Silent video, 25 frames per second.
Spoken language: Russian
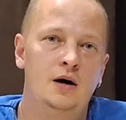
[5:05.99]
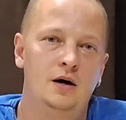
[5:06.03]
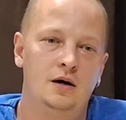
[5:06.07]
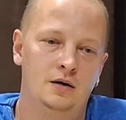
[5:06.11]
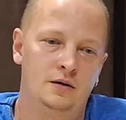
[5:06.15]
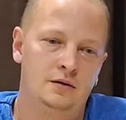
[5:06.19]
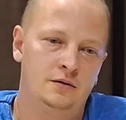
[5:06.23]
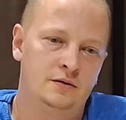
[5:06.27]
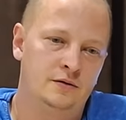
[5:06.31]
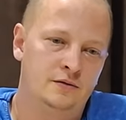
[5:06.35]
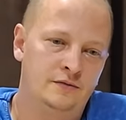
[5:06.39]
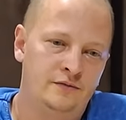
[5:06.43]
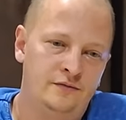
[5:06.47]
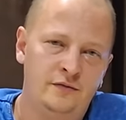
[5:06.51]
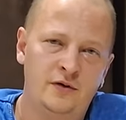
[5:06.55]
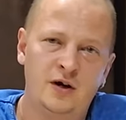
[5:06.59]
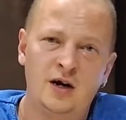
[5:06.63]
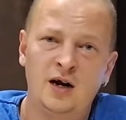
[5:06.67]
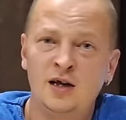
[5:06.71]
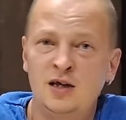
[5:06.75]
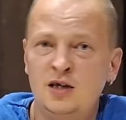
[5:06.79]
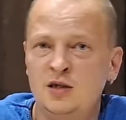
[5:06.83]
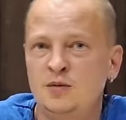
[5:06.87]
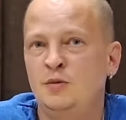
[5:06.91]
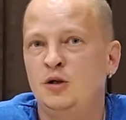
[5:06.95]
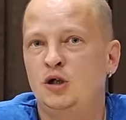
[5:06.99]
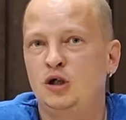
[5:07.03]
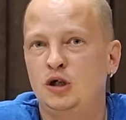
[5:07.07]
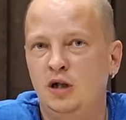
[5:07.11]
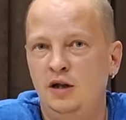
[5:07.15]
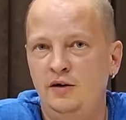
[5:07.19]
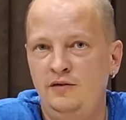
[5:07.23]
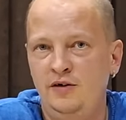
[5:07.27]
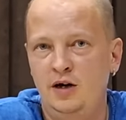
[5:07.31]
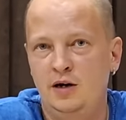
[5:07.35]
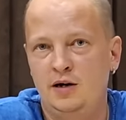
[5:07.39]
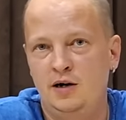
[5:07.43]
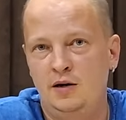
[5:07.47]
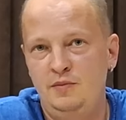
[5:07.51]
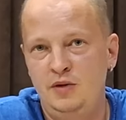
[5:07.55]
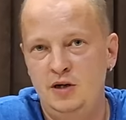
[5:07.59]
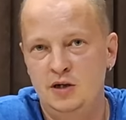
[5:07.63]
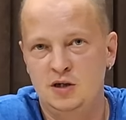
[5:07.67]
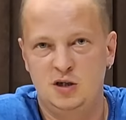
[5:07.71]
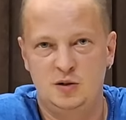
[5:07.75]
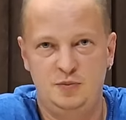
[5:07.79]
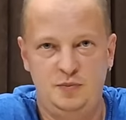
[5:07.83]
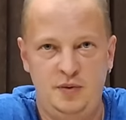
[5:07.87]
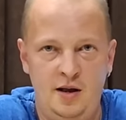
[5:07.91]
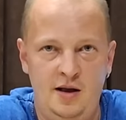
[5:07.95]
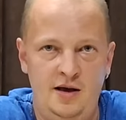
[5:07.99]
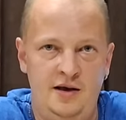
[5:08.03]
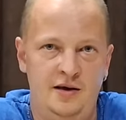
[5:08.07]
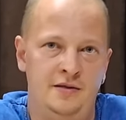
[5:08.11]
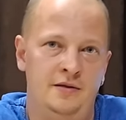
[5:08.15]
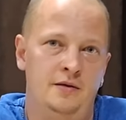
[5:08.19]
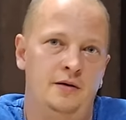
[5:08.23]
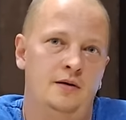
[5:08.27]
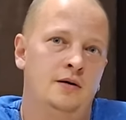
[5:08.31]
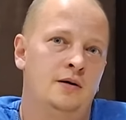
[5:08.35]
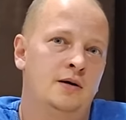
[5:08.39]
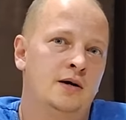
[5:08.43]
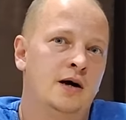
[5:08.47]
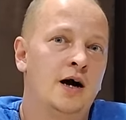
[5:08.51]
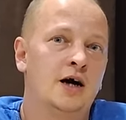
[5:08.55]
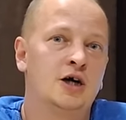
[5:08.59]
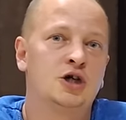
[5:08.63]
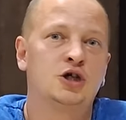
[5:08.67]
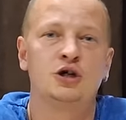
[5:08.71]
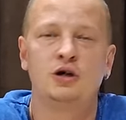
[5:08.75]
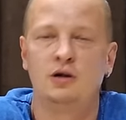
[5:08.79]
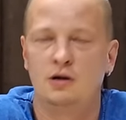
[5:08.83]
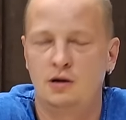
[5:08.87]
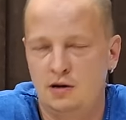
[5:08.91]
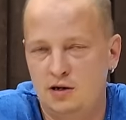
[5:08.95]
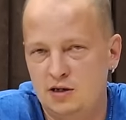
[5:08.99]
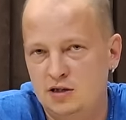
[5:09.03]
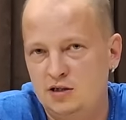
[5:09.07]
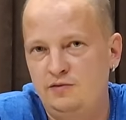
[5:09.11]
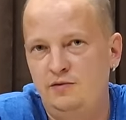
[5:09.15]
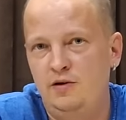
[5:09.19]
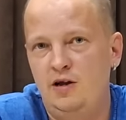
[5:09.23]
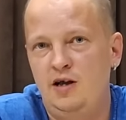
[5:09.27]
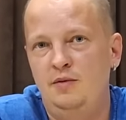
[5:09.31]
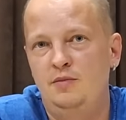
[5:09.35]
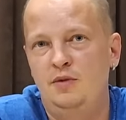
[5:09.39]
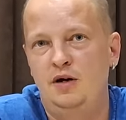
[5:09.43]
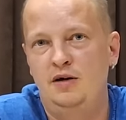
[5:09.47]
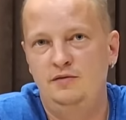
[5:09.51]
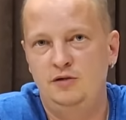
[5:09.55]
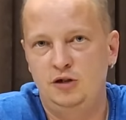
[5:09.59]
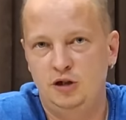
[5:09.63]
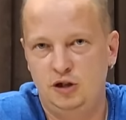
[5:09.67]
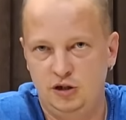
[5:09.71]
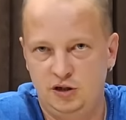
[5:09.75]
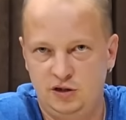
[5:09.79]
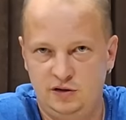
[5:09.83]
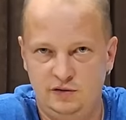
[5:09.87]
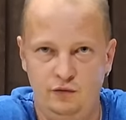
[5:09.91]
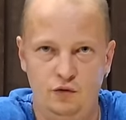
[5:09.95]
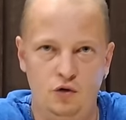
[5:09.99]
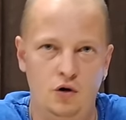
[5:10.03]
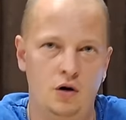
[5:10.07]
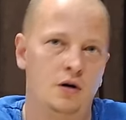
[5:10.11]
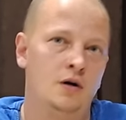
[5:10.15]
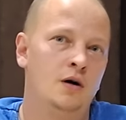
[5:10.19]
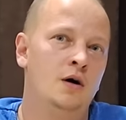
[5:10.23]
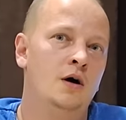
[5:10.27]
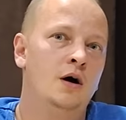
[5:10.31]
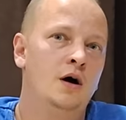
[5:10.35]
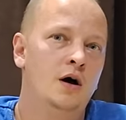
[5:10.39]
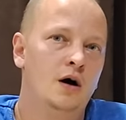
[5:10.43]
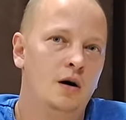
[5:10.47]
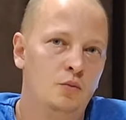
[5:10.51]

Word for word: В организме человека бензопирен, как жирорастворимое вещество,